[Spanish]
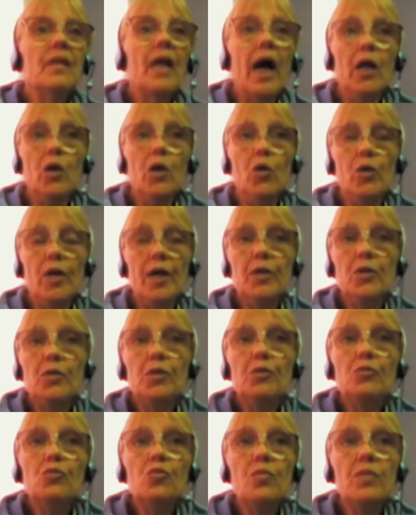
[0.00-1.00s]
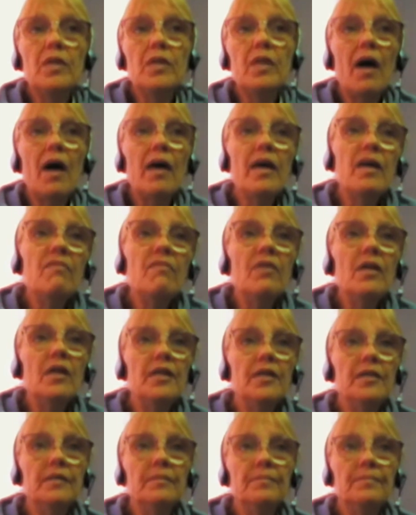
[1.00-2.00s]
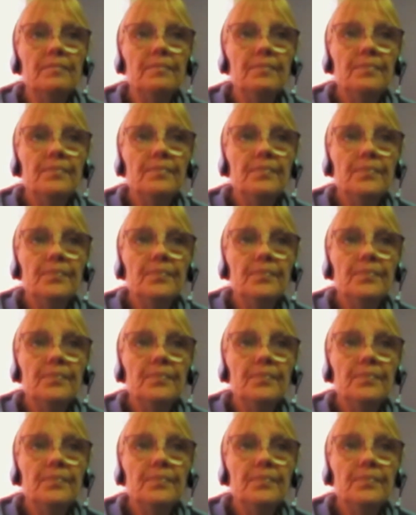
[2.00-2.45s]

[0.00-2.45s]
a lo largo de su vida Evelyn